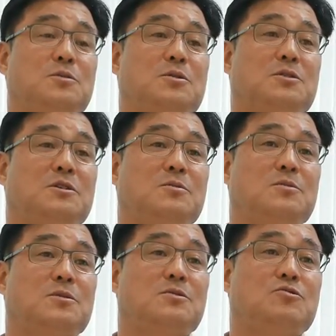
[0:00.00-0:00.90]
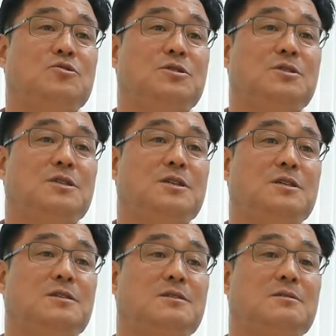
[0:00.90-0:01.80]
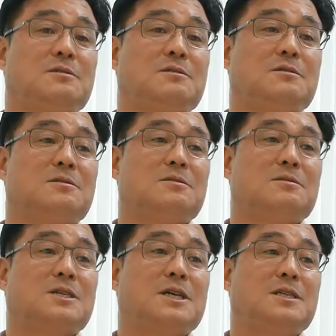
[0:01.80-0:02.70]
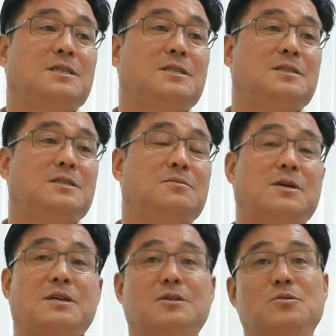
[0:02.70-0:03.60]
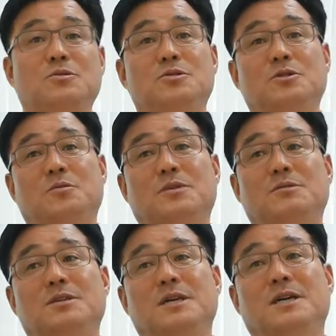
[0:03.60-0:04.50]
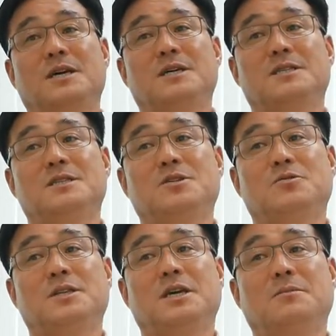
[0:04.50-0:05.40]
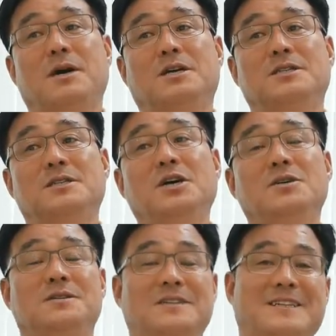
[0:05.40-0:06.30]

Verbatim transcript: 요즘에 어떻게 보면 유저들이 어, 자이링스밖에 솔루션이 없다고 생각하는 경우가 되게 많거든요.